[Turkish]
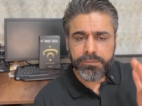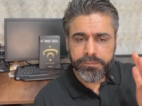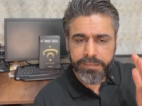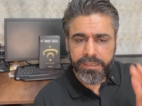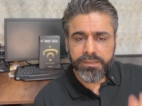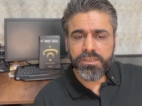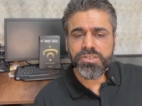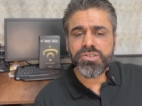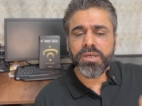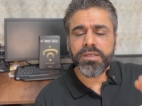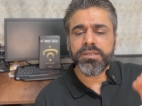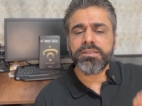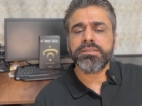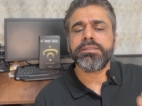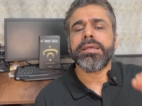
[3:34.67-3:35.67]
kendi
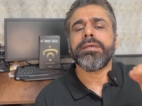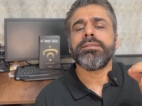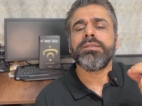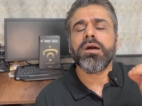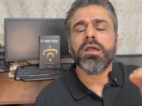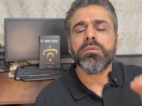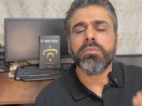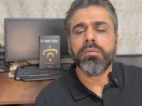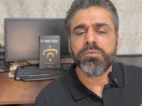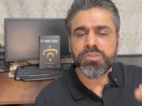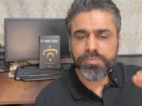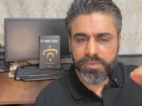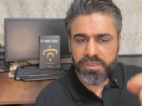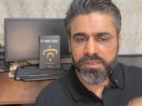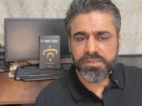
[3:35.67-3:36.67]
canını kendi
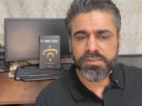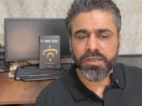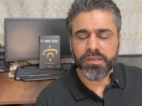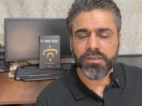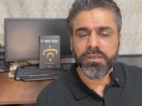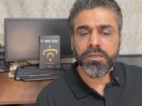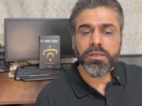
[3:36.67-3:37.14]
almamış bir insan,